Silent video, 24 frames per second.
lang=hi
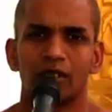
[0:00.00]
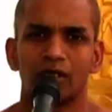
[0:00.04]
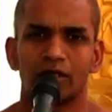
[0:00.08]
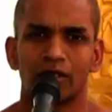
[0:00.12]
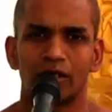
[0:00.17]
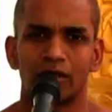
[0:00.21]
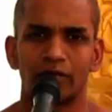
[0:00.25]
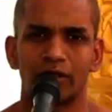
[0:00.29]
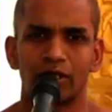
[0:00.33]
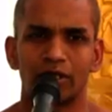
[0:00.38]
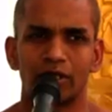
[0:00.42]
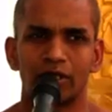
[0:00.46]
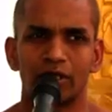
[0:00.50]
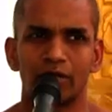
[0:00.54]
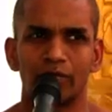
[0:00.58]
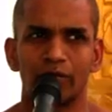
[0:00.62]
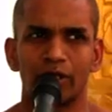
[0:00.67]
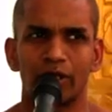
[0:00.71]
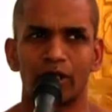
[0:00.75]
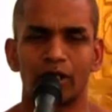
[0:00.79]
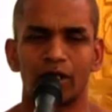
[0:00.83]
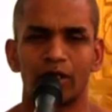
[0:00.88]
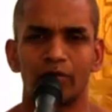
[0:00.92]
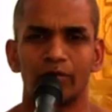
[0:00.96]
समीचीन
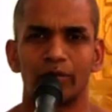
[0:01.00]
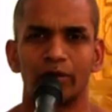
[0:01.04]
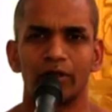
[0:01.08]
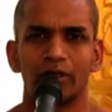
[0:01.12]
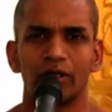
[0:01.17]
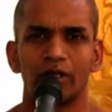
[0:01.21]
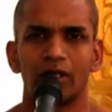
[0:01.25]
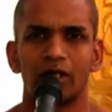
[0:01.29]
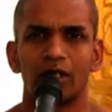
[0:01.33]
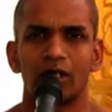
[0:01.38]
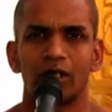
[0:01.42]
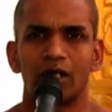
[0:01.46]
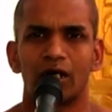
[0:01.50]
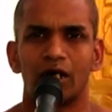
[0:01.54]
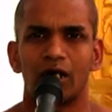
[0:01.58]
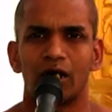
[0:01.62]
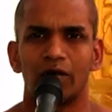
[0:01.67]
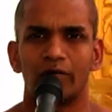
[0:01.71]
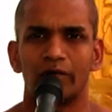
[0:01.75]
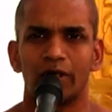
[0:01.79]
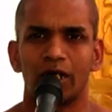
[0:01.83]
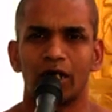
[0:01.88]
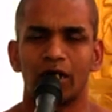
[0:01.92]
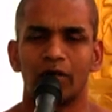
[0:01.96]
विकल्प
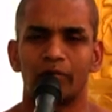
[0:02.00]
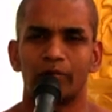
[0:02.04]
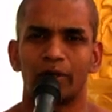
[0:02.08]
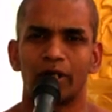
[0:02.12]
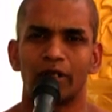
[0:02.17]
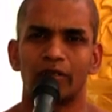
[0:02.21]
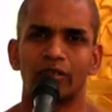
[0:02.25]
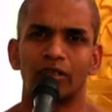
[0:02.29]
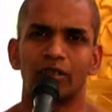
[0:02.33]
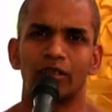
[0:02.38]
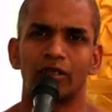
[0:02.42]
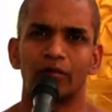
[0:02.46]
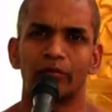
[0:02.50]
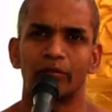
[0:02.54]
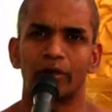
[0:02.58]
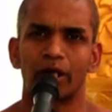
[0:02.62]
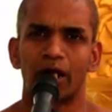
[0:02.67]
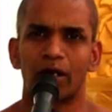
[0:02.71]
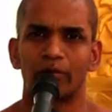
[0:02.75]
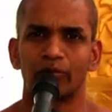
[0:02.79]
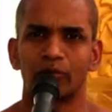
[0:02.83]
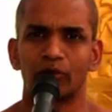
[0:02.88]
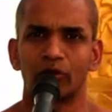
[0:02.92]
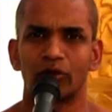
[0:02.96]
हम यहाँ प्रतिदिन
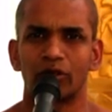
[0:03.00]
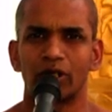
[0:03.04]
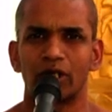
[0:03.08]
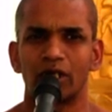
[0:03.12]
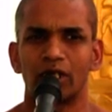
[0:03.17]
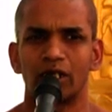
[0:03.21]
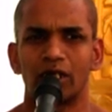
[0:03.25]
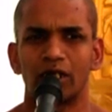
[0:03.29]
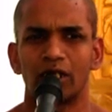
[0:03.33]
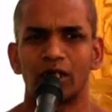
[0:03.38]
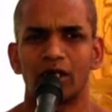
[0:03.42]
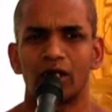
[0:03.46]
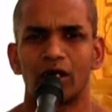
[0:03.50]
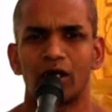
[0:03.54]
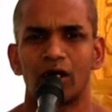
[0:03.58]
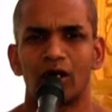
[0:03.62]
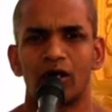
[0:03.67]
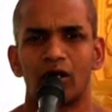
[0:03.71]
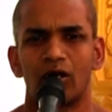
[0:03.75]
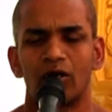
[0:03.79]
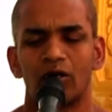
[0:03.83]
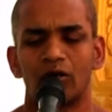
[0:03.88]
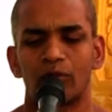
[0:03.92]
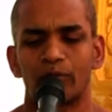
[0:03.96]
प्राप्त हो रहे हैं
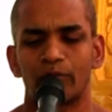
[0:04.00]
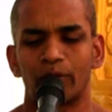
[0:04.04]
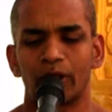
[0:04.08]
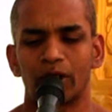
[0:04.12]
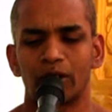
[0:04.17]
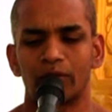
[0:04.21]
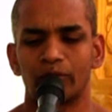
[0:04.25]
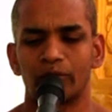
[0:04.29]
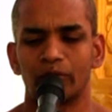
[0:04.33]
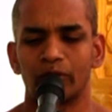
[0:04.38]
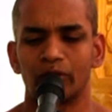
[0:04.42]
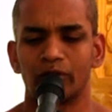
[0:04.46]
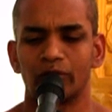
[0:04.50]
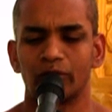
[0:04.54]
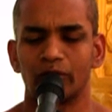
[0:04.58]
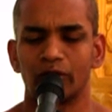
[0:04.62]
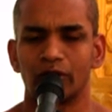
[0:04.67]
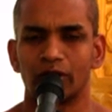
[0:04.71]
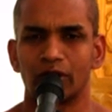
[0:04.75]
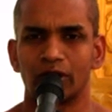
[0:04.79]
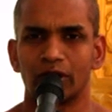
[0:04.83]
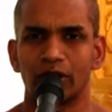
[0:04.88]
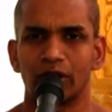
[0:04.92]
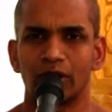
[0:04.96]
और परम पूज
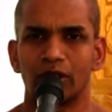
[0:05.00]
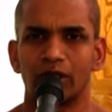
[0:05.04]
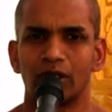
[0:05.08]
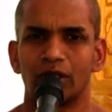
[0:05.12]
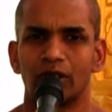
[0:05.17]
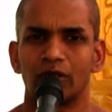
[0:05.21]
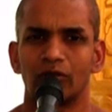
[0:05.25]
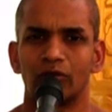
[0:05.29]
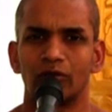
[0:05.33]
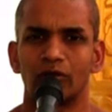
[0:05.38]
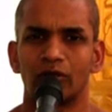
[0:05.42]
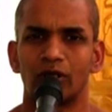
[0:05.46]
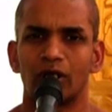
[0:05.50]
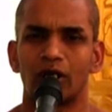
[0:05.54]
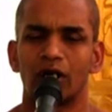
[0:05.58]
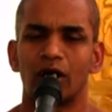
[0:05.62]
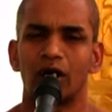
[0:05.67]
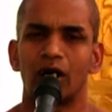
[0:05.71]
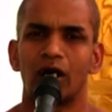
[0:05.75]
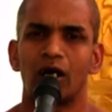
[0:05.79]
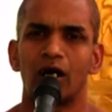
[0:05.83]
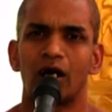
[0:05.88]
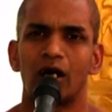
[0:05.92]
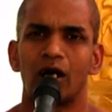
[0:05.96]
मुनिश्री उनका
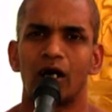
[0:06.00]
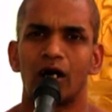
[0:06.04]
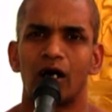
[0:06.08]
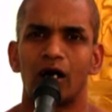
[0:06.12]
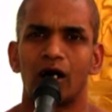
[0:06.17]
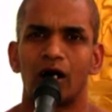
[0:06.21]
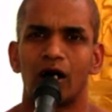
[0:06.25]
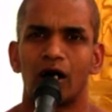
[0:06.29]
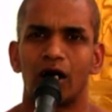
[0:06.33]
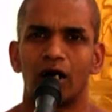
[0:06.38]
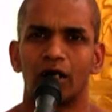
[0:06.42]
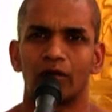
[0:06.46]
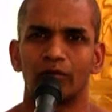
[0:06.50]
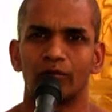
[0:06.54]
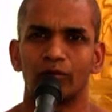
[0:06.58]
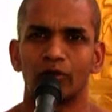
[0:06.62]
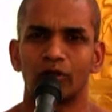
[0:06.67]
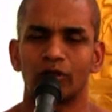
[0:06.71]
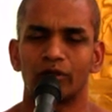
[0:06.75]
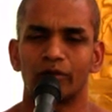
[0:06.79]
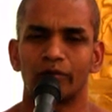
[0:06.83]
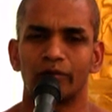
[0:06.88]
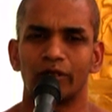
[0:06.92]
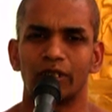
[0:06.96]

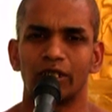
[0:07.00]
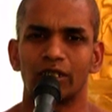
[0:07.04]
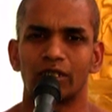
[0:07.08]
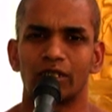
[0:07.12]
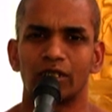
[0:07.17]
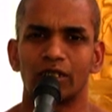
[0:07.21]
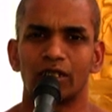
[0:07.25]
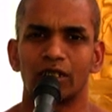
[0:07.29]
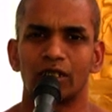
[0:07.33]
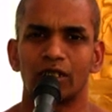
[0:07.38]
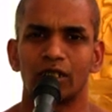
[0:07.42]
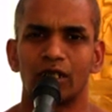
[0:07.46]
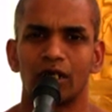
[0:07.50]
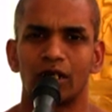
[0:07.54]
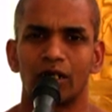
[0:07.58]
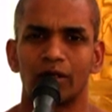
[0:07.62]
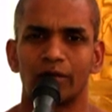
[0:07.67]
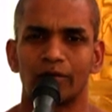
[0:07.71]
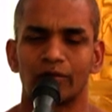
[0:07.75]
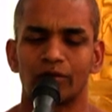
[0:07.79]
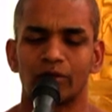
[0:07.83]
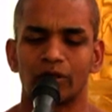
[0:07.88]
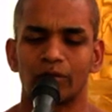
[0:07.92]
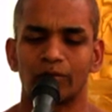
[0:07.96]
आगमुक्त विधि से
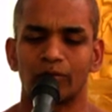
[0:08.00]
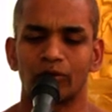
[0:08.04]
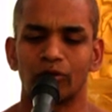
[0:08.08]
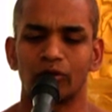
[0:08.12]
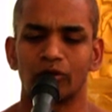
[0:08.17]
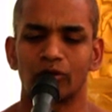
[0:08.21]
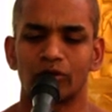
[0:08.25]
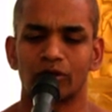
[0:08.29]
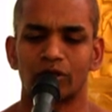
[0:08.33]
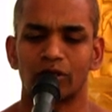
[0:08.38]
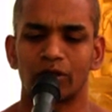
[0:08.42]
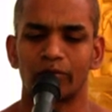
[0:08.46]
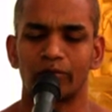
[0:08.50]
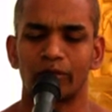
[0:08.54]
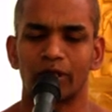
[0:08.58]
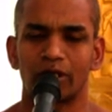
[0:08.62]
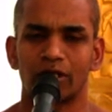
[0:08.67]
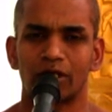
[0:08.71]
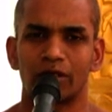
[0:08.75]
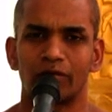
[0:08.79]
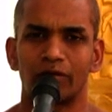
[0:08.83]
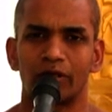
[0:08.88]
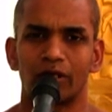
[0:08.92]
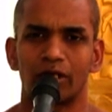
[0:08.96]
हम सबको सम्यक
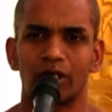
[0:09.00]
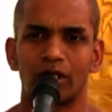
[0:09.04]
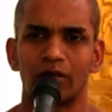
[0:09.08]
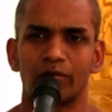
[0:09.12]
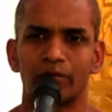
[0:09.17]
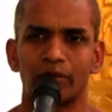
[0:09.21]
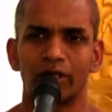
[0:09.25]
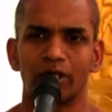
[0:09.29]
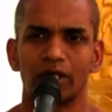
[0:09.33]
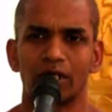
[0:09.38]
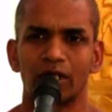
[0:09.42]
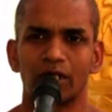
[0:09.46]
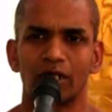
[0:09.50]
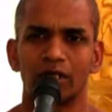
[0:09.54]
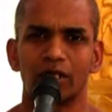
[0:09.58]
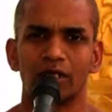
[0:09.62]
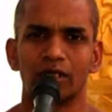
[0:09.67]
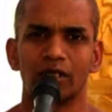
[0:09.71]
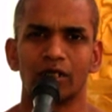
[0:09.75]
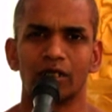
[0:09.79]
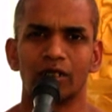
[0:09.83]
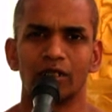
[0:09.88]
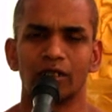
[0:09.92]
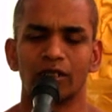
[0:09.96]
समाधान प्रदान कर
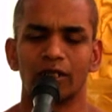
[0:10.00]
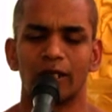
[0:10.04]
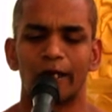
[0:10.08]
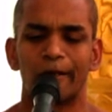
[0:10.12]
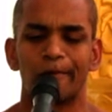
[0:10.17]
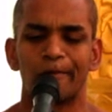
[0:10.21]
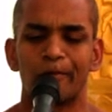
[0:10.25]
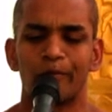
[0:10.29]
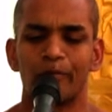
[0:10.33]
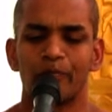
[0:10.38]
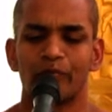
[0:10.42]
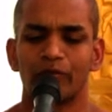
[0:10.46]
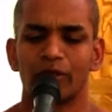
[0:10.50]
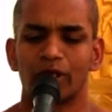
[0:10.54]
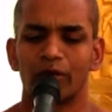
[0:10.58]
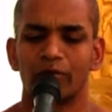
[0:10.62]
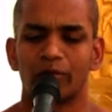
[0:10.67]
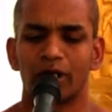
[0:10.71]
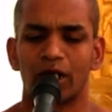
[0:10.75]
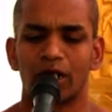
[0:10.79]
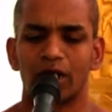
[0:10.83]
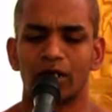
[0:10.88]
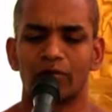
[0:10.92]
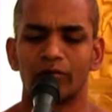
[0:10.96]
रहे हैं
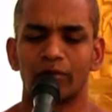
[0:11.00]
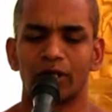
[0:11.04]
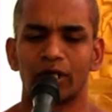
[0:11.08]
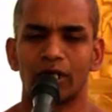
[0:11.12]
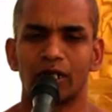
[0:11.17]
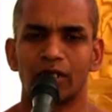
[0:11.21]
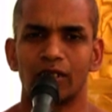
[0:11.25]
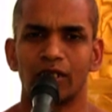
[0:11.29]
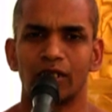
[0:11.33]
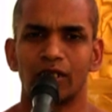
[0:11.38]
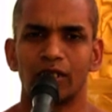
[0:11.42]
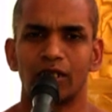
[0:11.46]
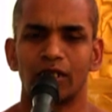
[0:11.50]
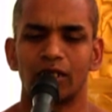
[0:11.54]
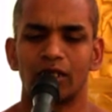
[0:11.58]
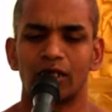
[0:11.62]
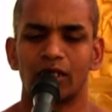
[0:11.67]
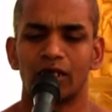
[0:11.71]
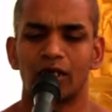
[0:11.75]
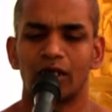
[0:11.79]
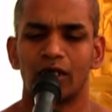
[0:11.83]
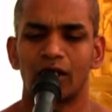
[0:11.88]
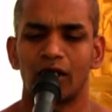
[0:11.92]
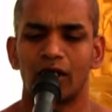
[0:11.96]
प्रारंभ करते हैं
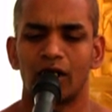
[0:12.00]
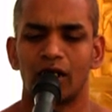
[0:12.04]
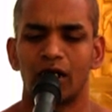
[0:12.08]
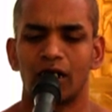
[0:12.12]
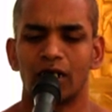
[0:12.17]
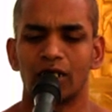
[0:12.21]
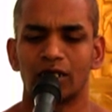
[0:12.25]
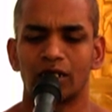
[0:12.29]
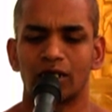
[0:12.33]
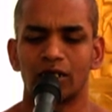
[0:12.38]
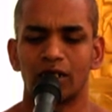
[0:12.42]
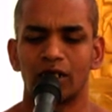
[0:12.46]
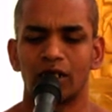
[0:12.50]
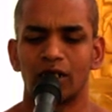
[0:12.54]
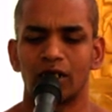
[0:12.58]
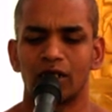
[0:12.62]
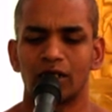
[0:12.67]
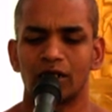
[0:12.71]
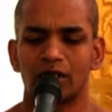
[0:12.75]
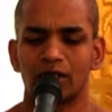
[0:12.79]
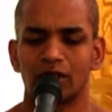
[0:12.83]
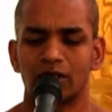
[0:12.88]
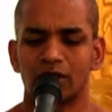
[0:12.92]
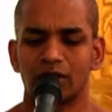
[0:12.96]
आज का
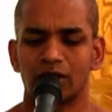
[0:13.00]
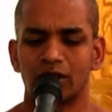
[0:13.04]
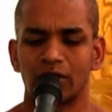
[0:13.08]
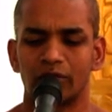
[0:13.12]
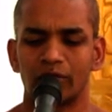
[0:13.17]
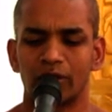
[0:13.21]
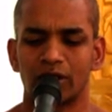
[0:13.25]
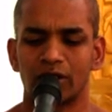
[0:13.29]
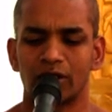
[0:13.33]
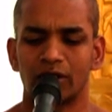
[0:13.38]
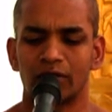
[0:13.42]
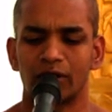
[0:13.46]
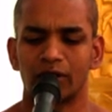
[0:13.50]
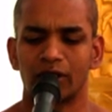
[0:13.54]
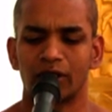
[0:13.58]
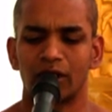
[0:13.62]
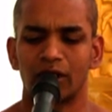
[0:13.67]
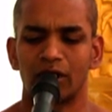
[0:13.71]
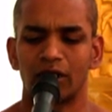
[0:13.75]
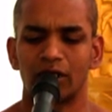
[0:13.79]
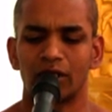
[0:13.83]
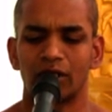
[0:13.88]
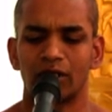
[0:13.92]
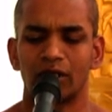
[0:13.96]
सम्यक समाधान